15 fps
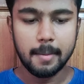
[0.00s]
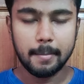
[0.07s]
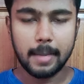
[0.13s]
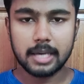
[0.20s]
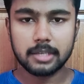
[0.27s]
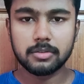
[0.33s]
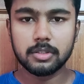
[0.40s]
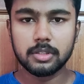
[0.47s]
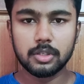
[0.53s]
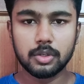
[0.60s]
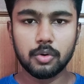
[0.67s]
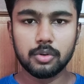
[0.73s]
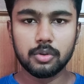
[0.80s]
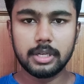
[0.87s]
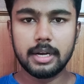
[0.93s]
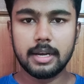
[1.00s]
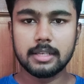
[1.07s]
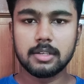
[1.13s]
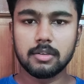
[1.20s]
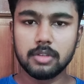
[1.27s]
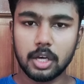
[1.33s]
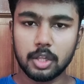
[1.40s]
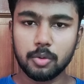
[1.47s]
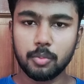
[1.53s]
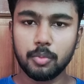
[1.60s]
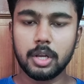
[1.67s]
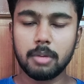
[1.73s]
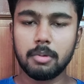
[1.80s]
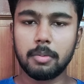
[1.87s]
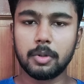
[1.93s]
மேக்ஸ் வந்து இன்னொரு த்ரீ டேஸில் வந்து அதுவும்
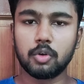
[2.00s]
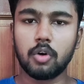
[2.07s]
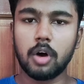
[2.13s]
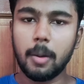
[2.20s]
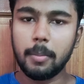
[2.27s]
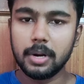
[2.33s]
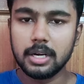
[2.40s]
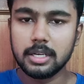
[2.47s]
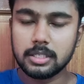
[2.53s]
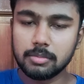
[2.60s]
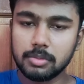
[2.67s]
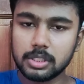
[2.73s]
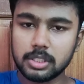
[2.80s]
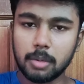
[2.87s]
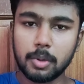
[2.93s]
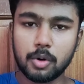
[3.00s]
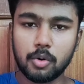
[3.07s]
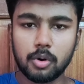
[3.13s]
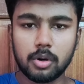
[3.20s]
முடிகிற மாதிரி பார்த்துக்கோங்க அப்போ ரெண்டு சப்ஜெக்ட் நமக்கு